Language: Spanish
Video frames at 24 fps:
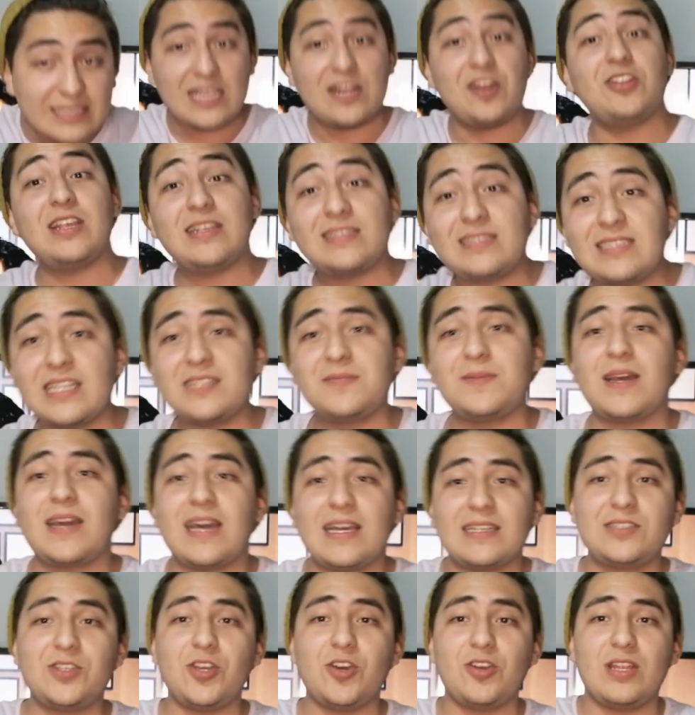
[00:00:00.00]
hicieron estas
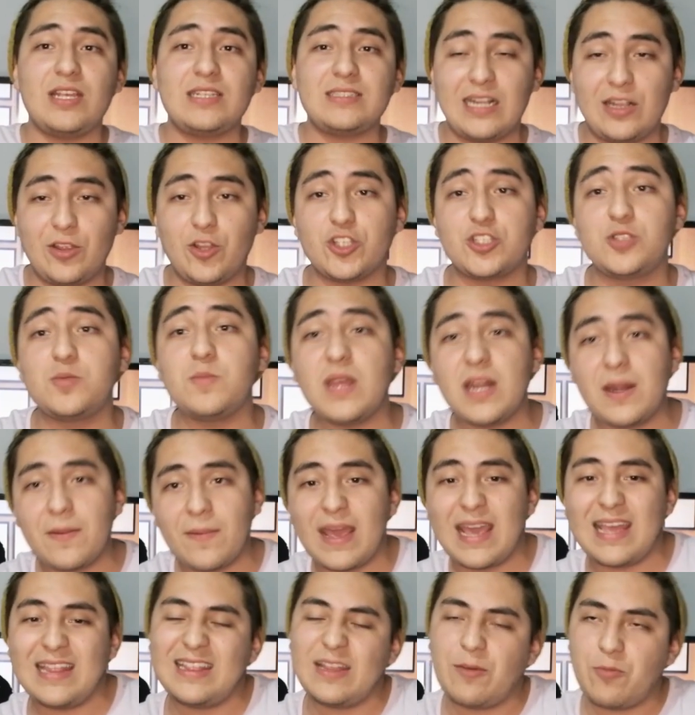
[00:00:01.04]
vacaciones del
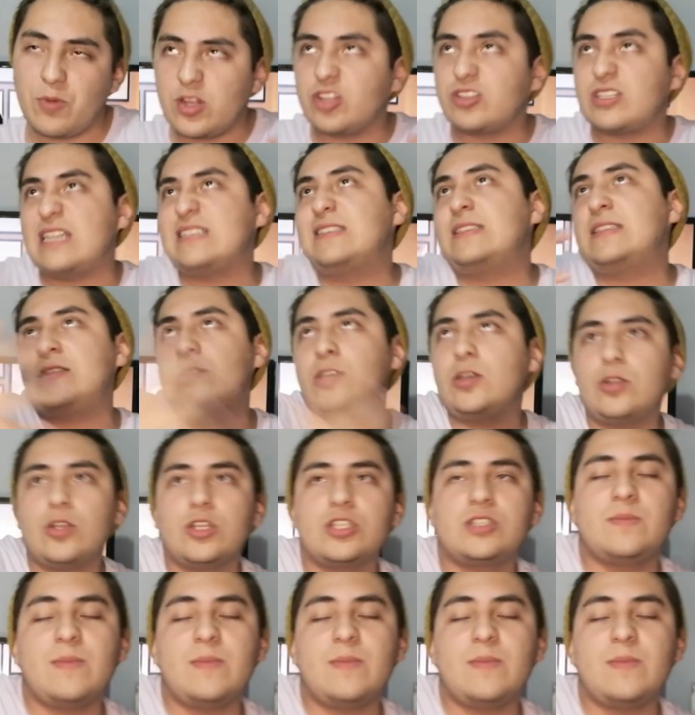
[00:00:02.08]
2020, bueno, transición